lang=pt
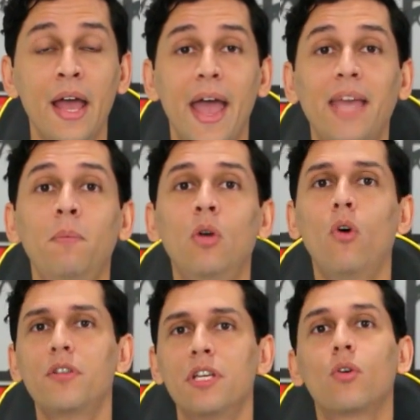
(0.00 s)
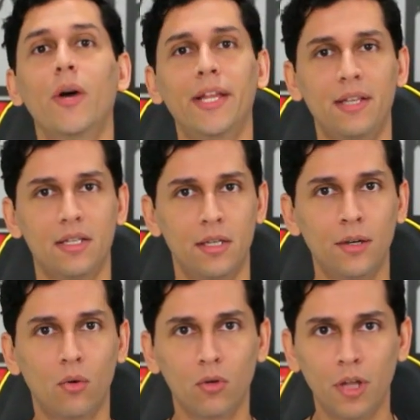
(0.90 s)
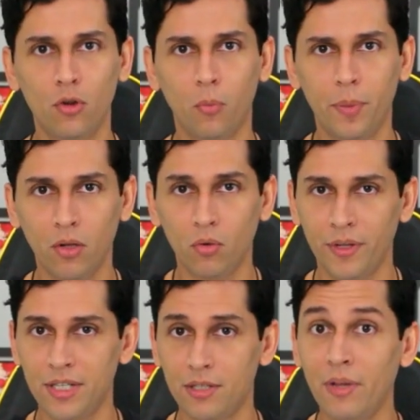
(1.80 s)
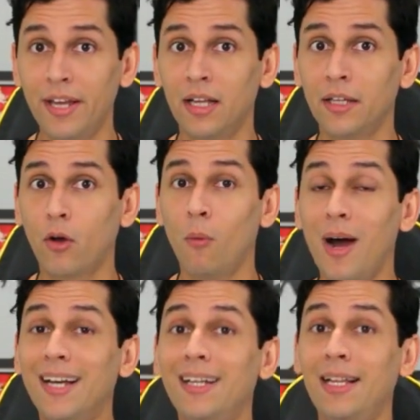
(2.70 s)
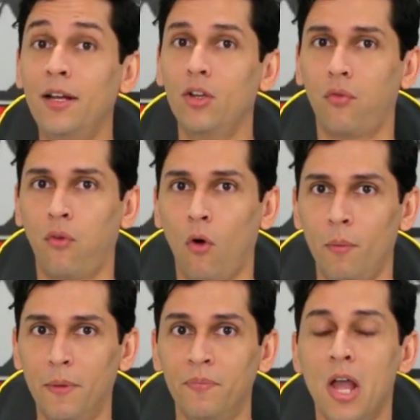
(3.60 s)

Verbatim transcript: Em 1845, durante o período conhecido na Irlanda como a Grande Fome,